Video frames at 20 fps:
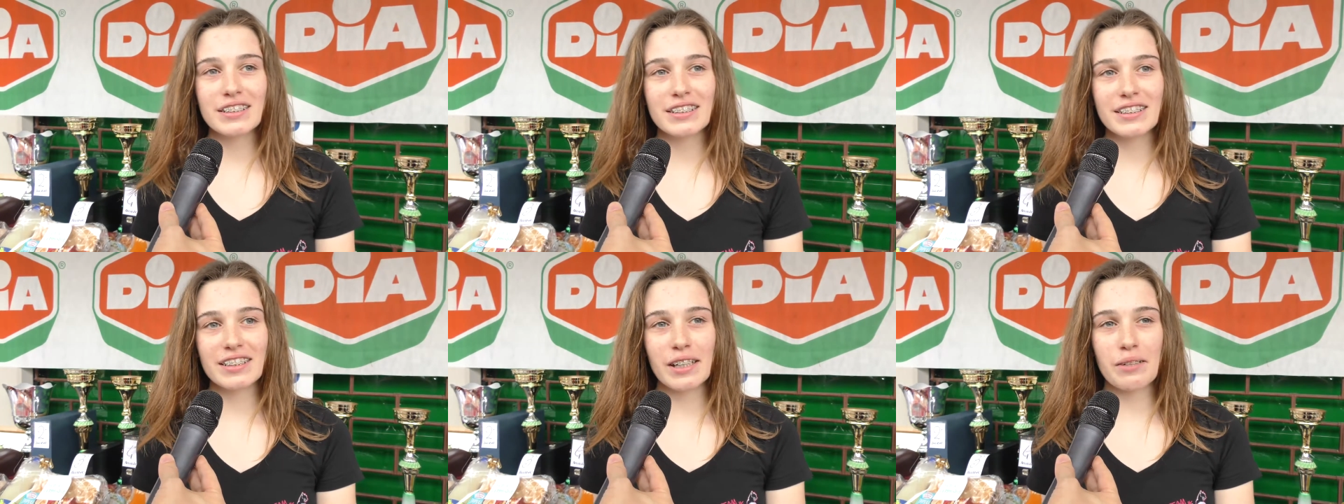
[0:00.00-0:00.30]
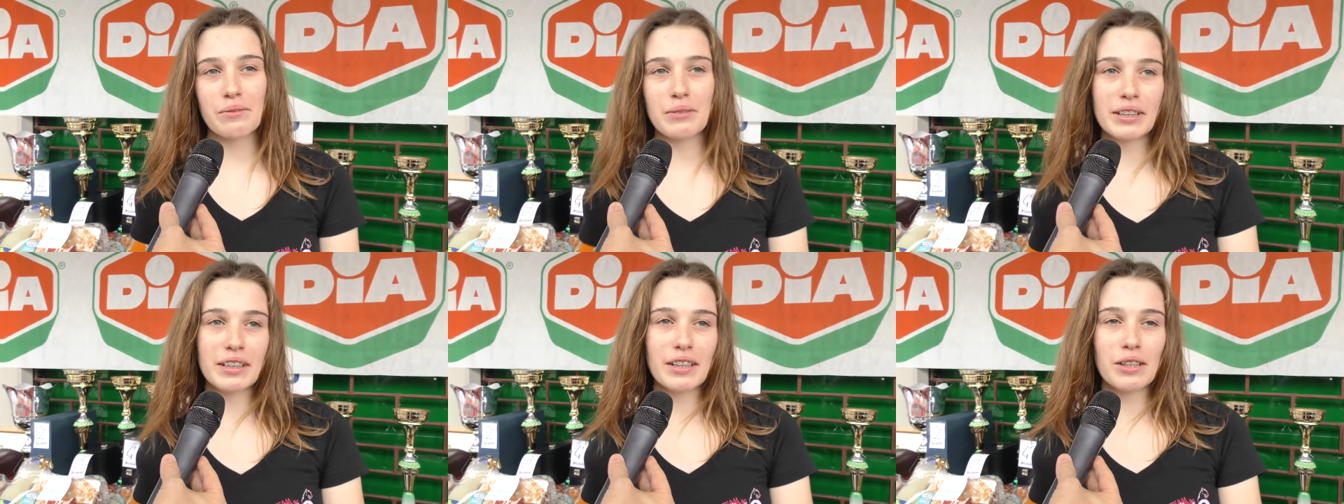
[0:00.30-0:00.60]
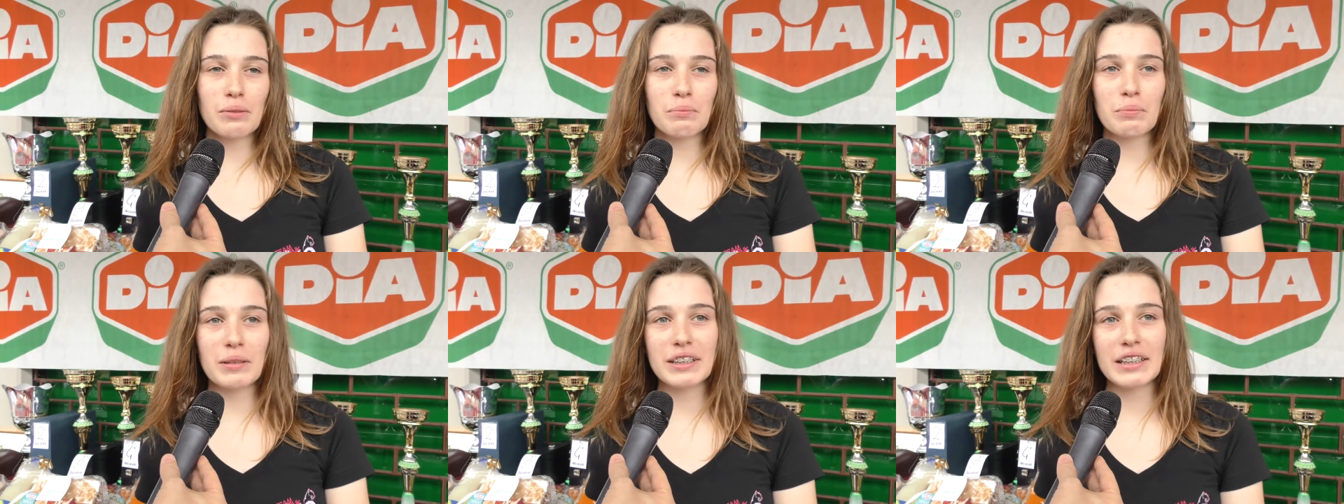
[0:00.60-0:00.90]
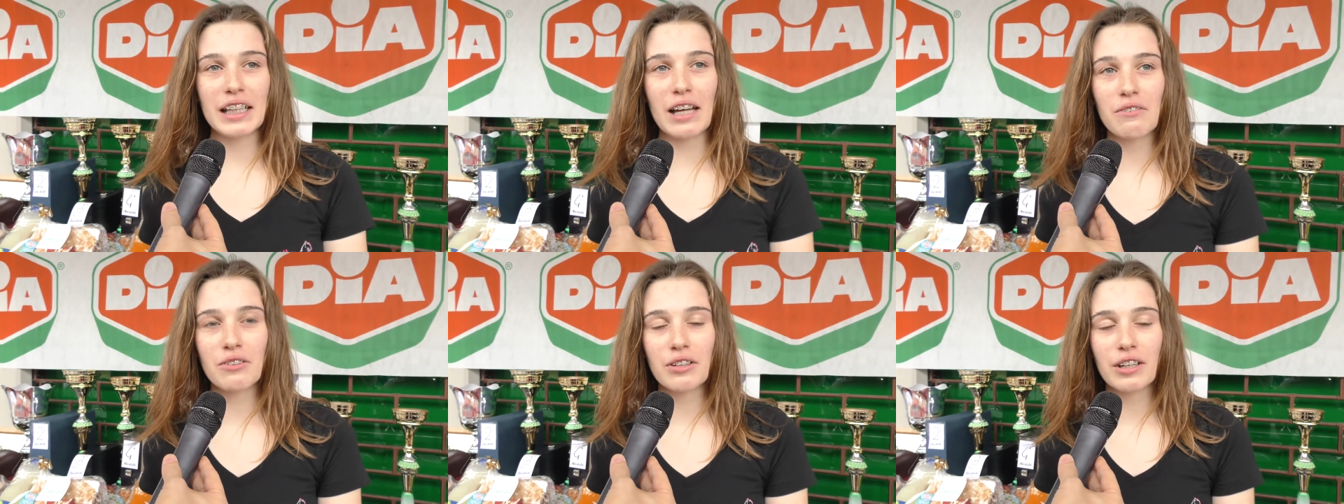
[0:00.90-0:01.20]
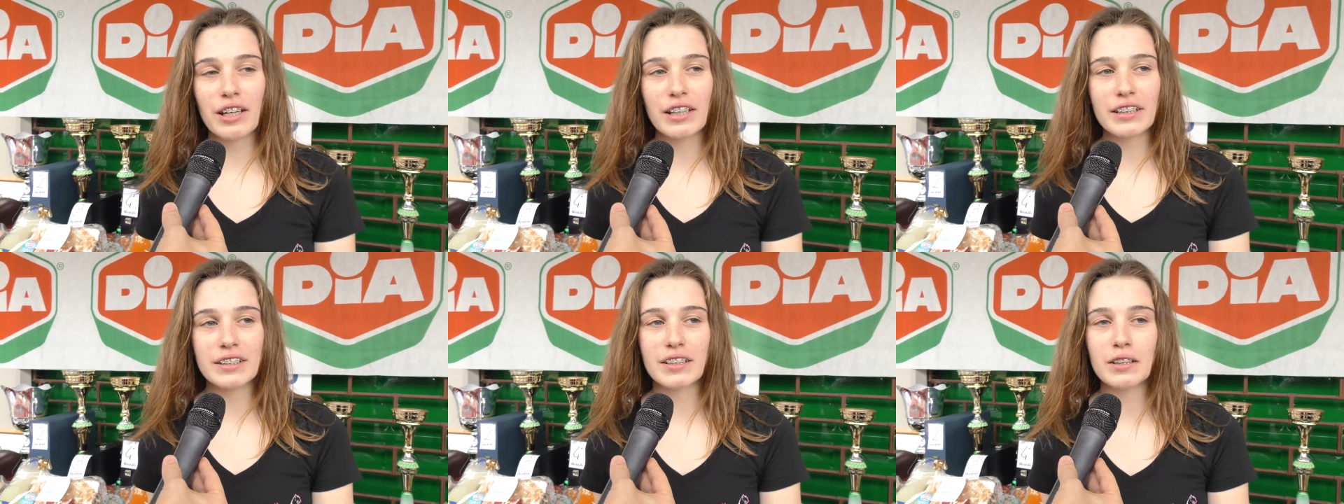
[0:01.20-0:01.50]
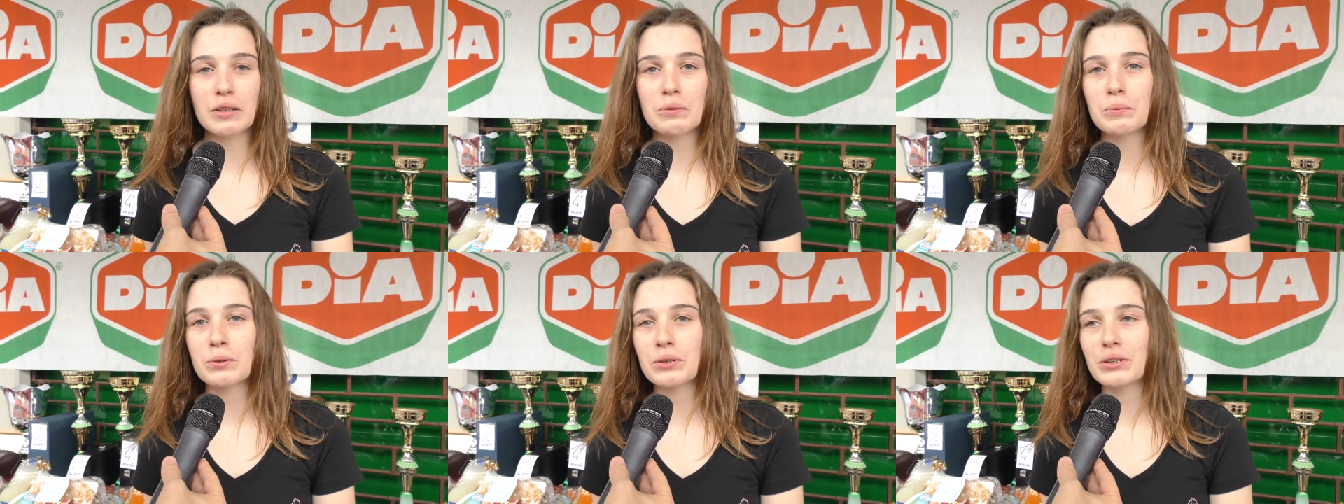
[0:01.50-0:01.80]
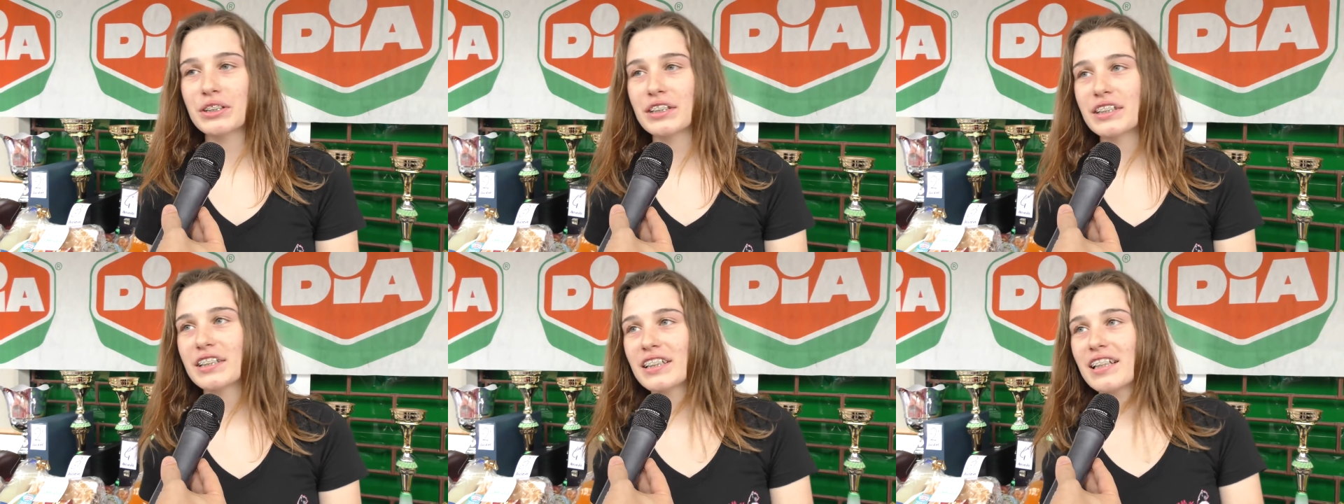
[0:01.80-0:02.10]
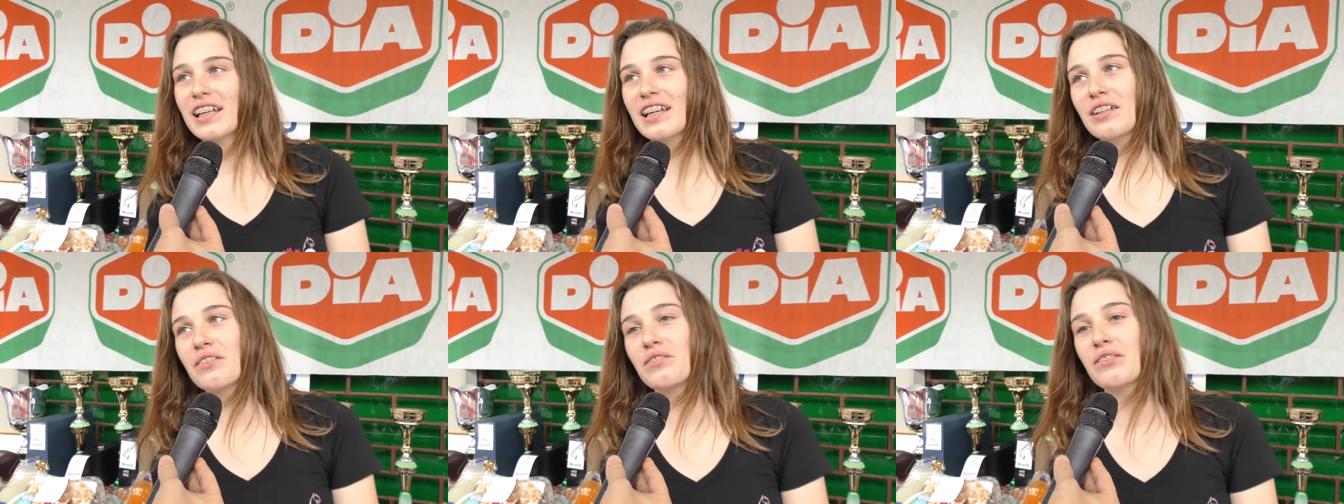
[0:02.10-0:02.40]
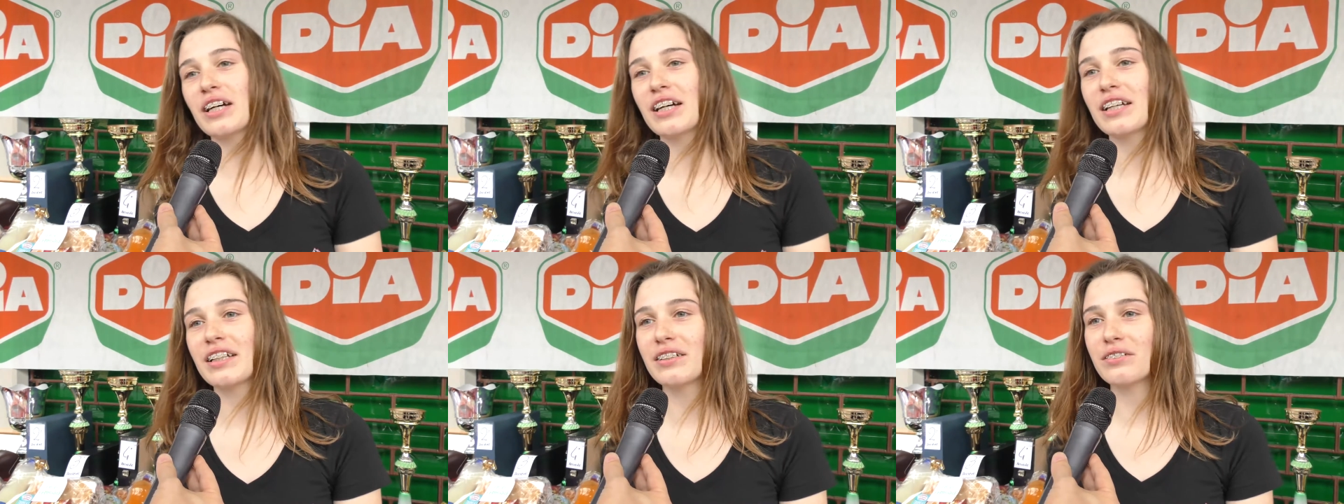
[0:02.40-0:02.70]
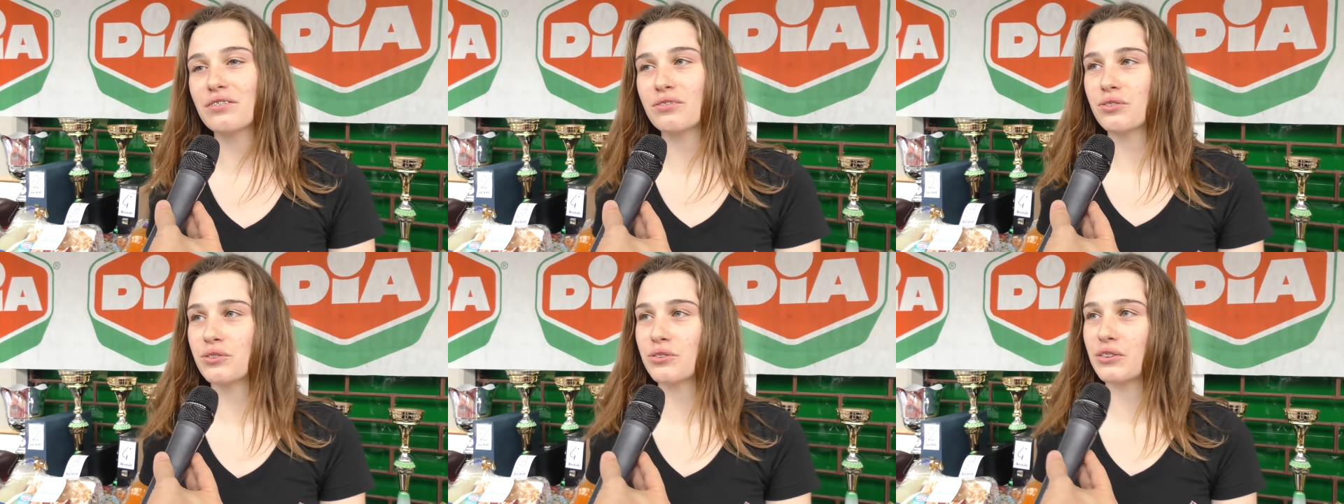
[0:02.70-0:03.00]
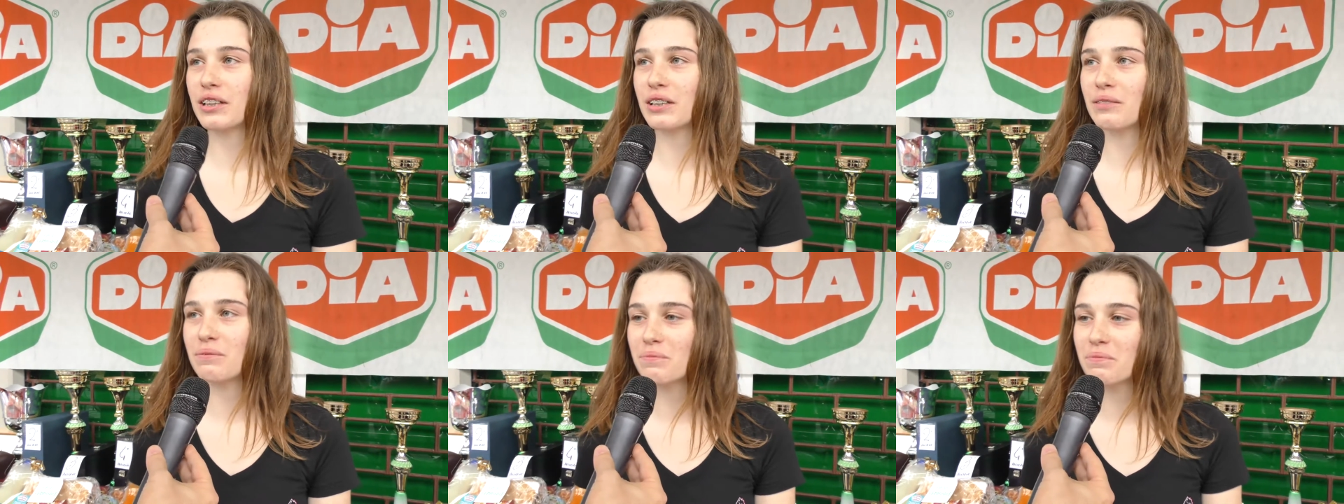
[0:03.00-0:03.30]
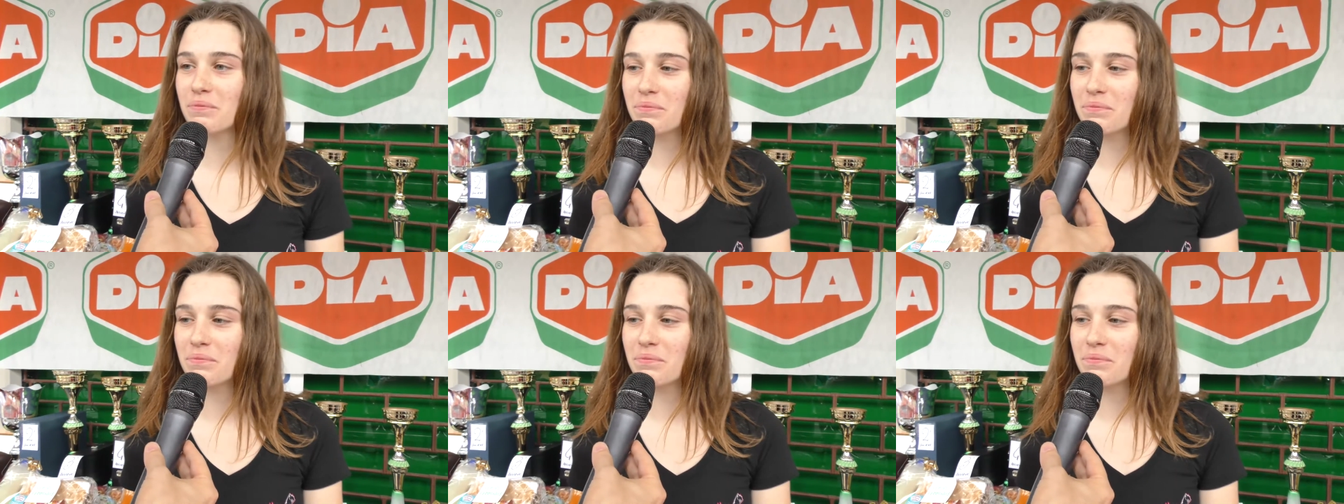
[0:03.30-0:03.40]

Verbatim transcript: sinceramente non pensavo che saremmo riuscite ad arrivare in fuga.